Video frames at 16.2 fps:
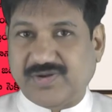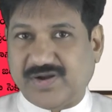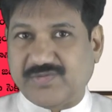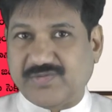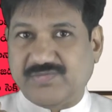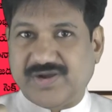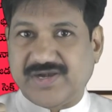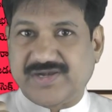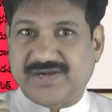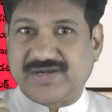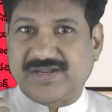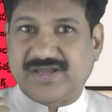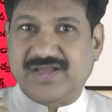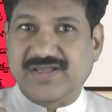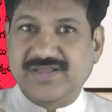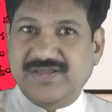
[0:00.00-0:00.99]
బ్రాడ్
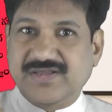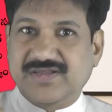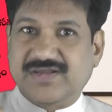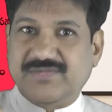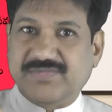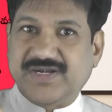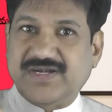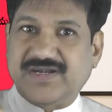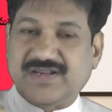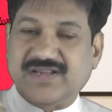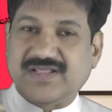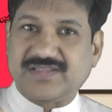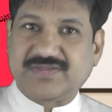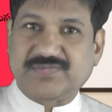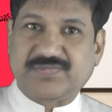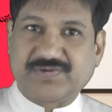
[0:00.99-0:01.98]
మైండెడ్గా మెంటల్
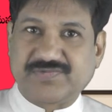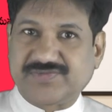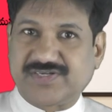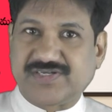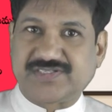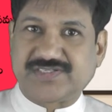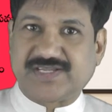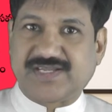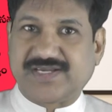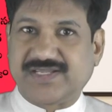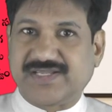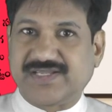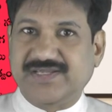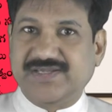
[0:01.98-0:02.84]
హెల్త్ ప్రొఫెషనల్స్ కానీ